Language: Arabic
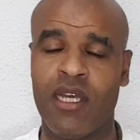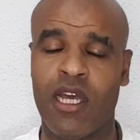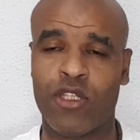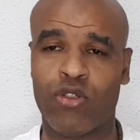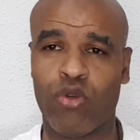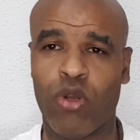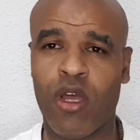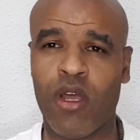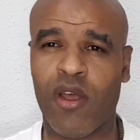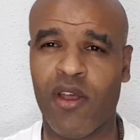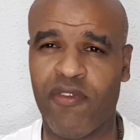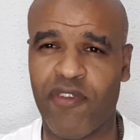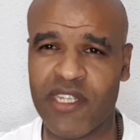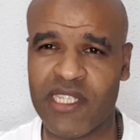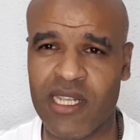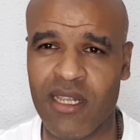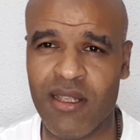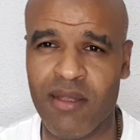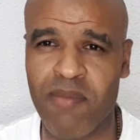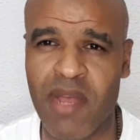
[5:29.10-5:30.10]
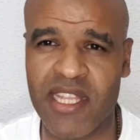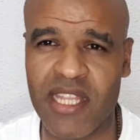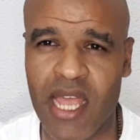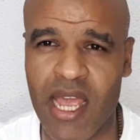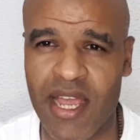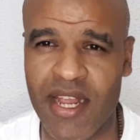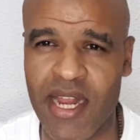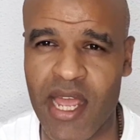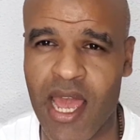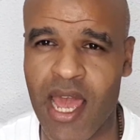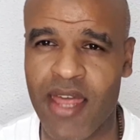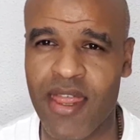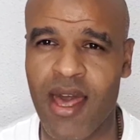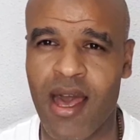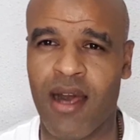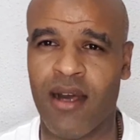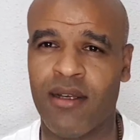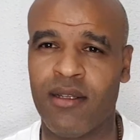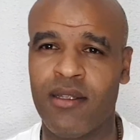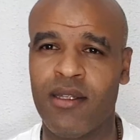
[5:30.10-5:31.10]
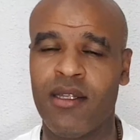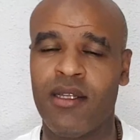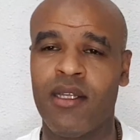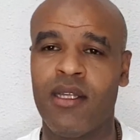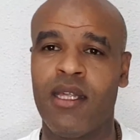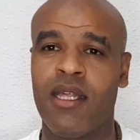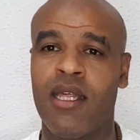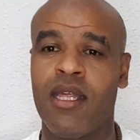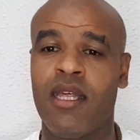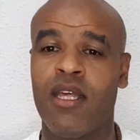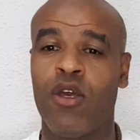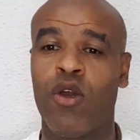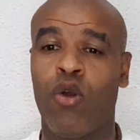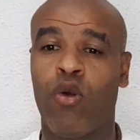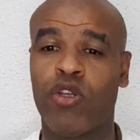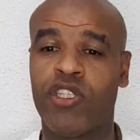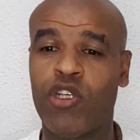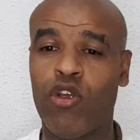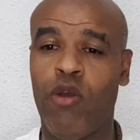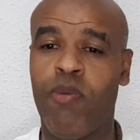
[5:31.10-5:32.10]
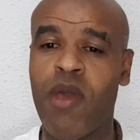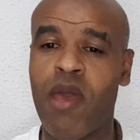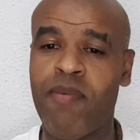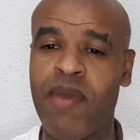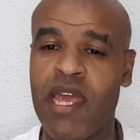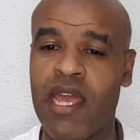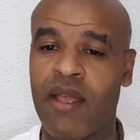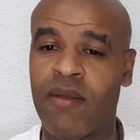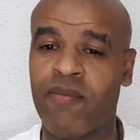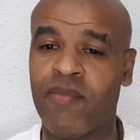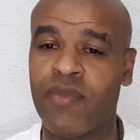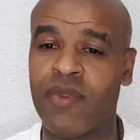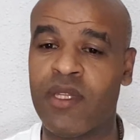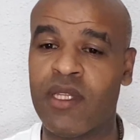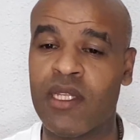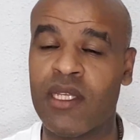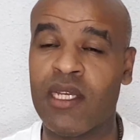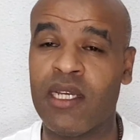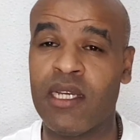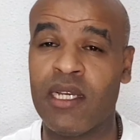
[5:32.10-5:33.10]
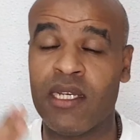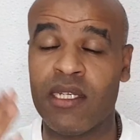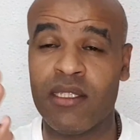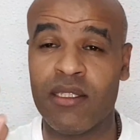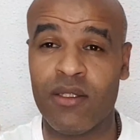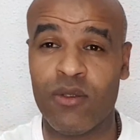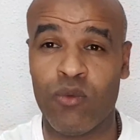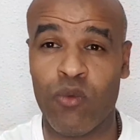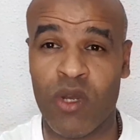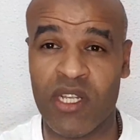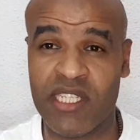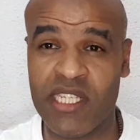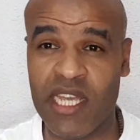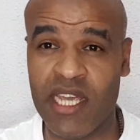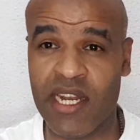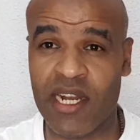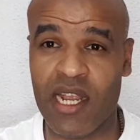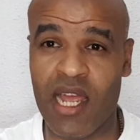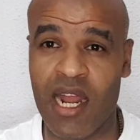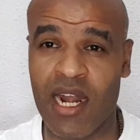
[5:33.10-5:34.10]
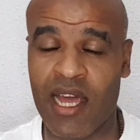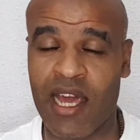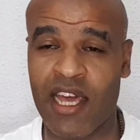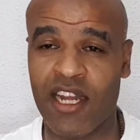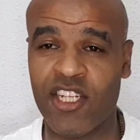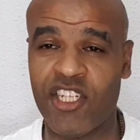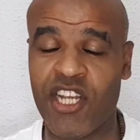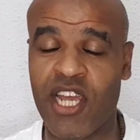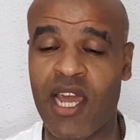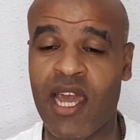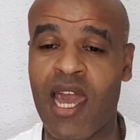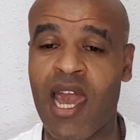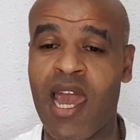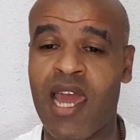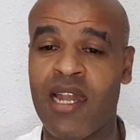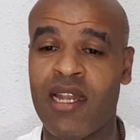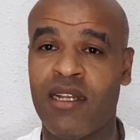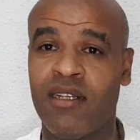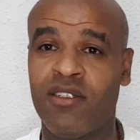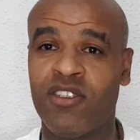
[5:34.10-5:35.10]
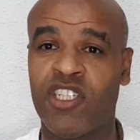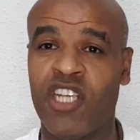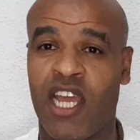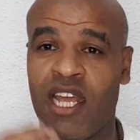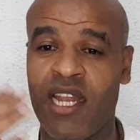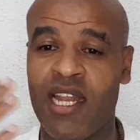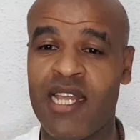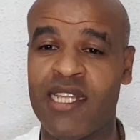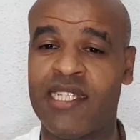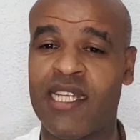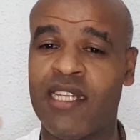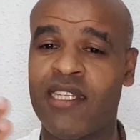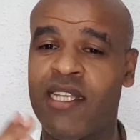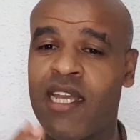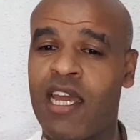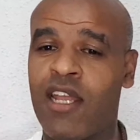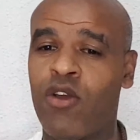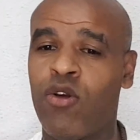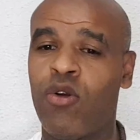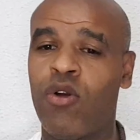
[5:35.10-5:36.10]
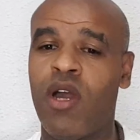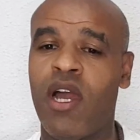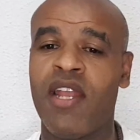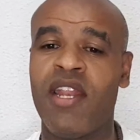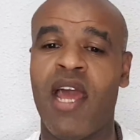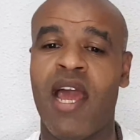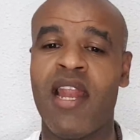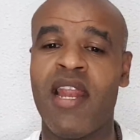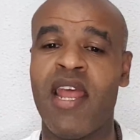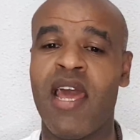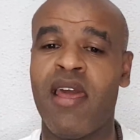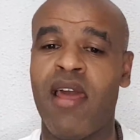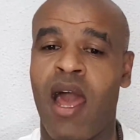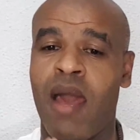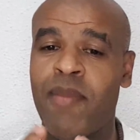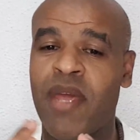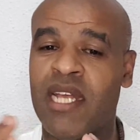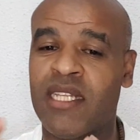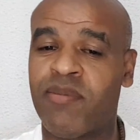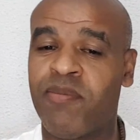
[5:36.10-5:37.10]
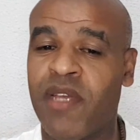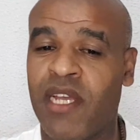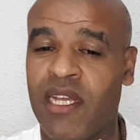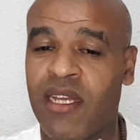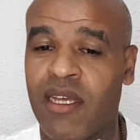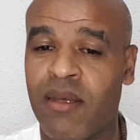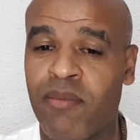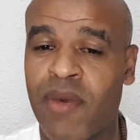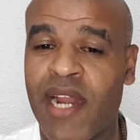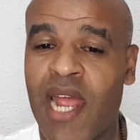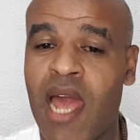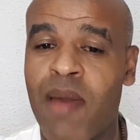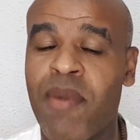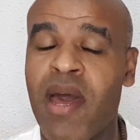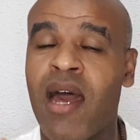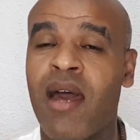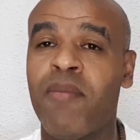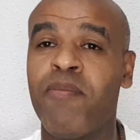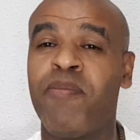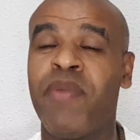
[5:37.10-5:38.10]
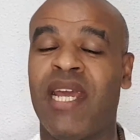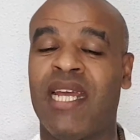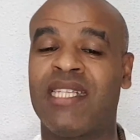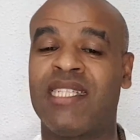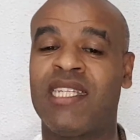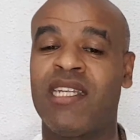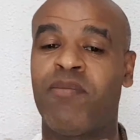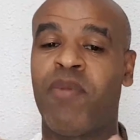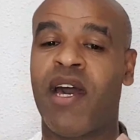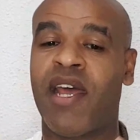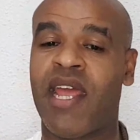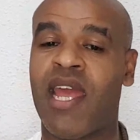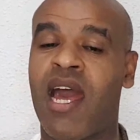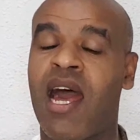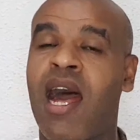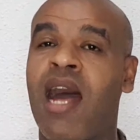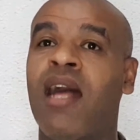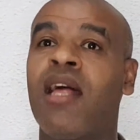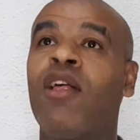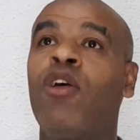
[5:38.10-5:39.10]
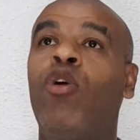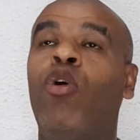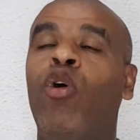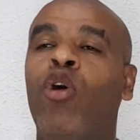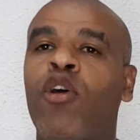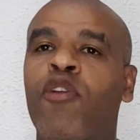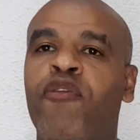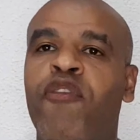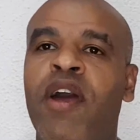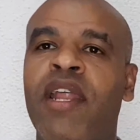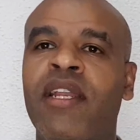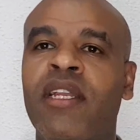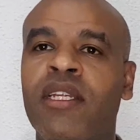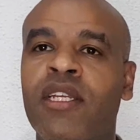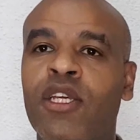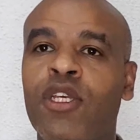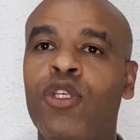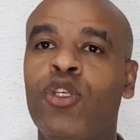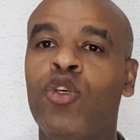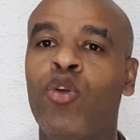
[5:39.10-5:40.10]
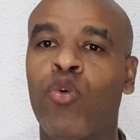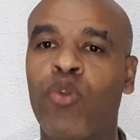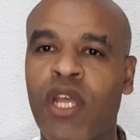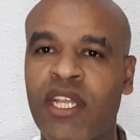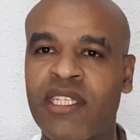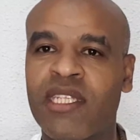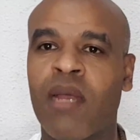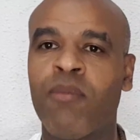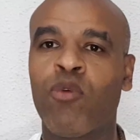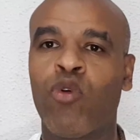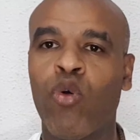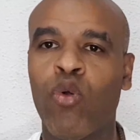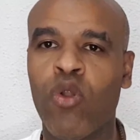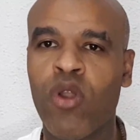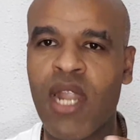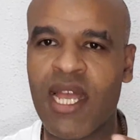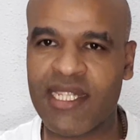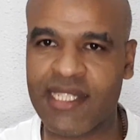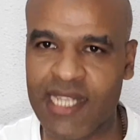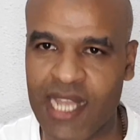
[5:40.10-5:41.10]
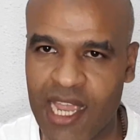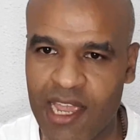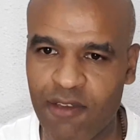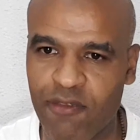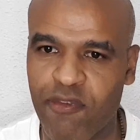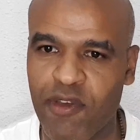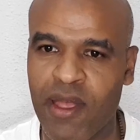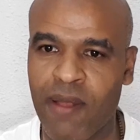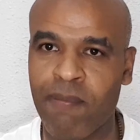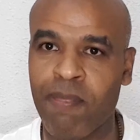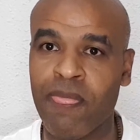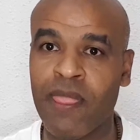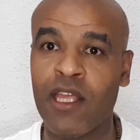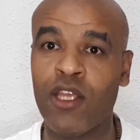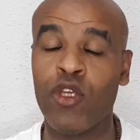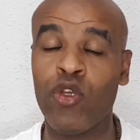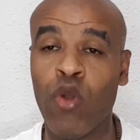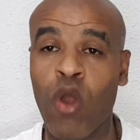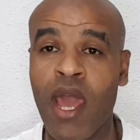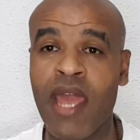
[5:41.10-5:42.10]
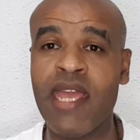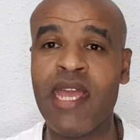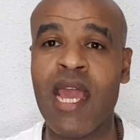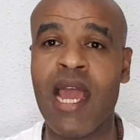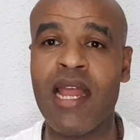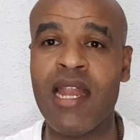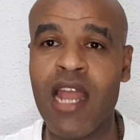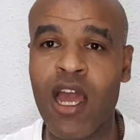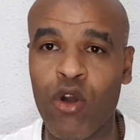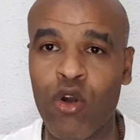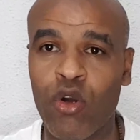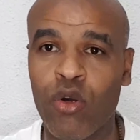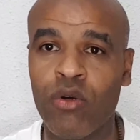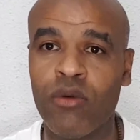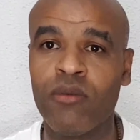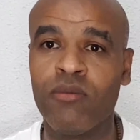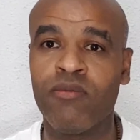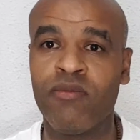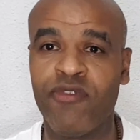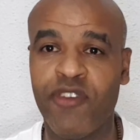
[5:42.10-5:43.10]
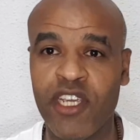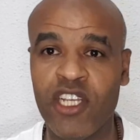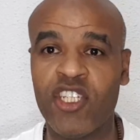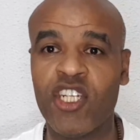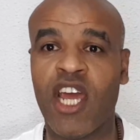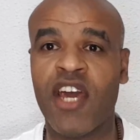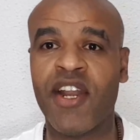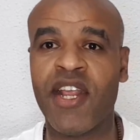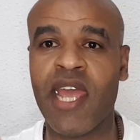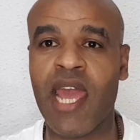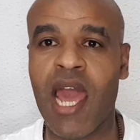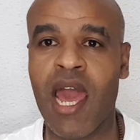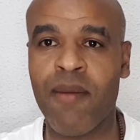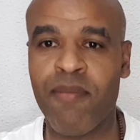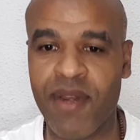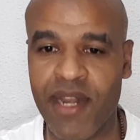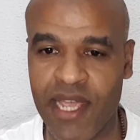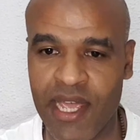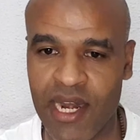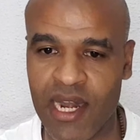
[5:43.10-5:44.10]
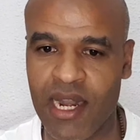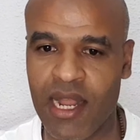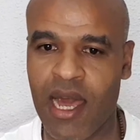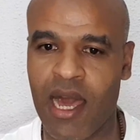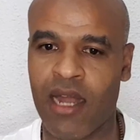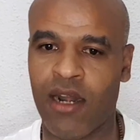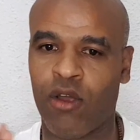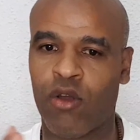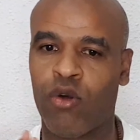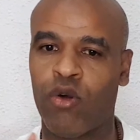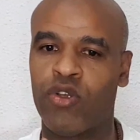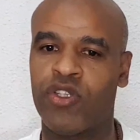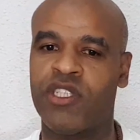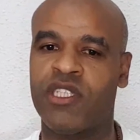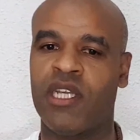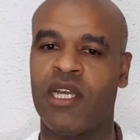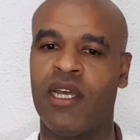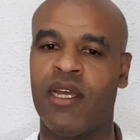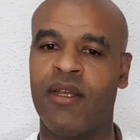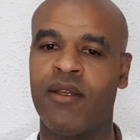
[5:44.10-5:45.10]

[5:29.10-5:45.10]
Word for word: تقول اخويا فيصل ماذا يعني هذا خوتي وحبابي وزير الخارجيه قال جعل اللسان ديالو ان عمليه مرحبا باعتبارها عرفا ينظم كل صيف يهيئ له في شهر ابريل الخوت